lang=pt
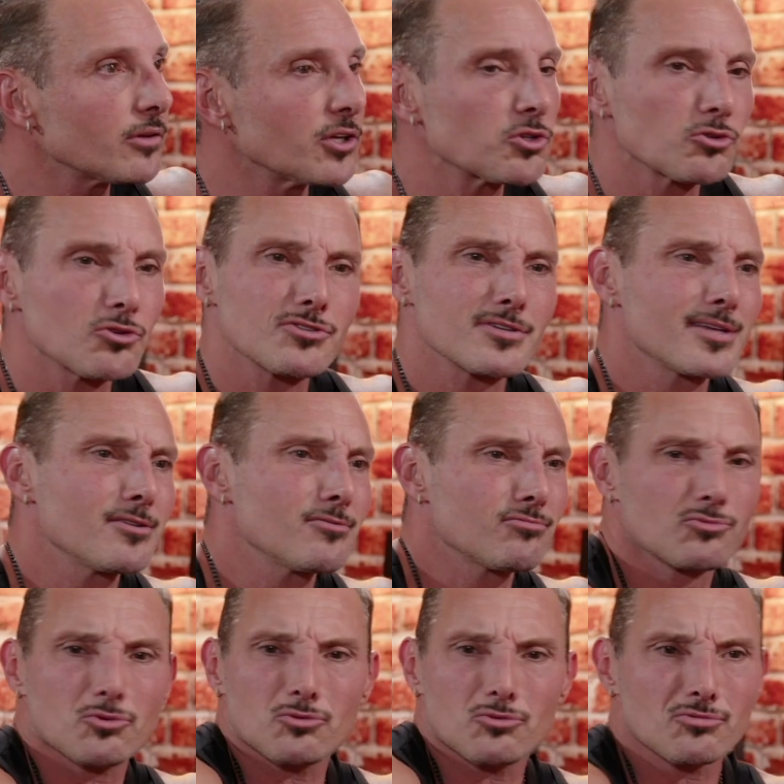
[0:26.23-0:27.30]
a gente conseguiu
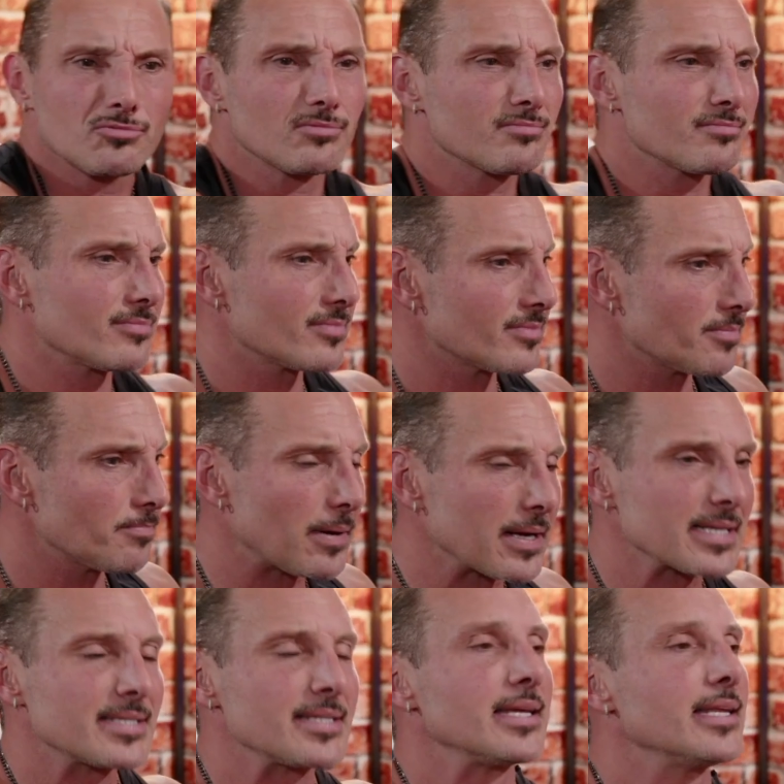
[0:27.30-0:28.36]
tudo em
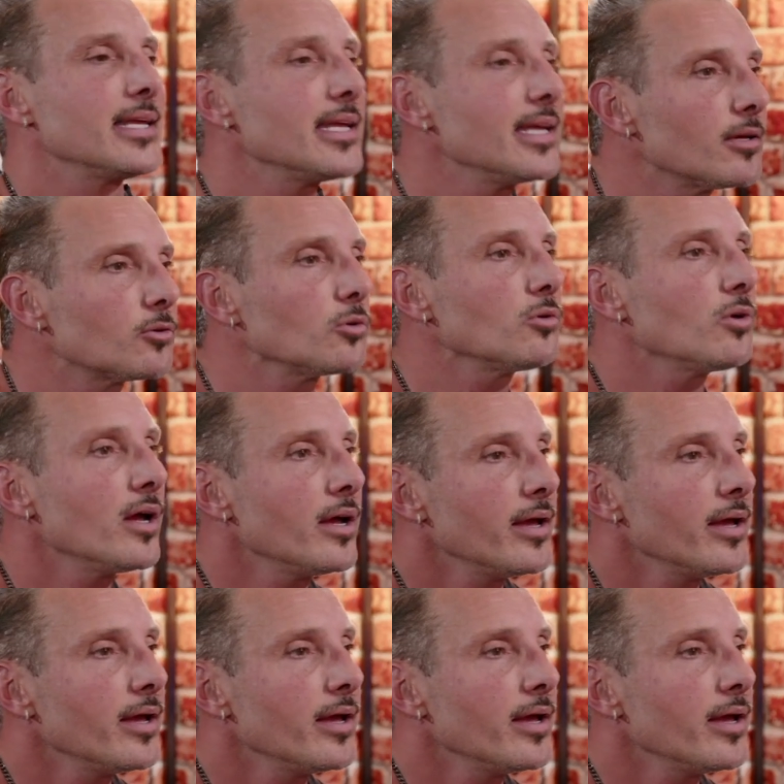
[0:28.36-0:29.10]
parceria, tudo.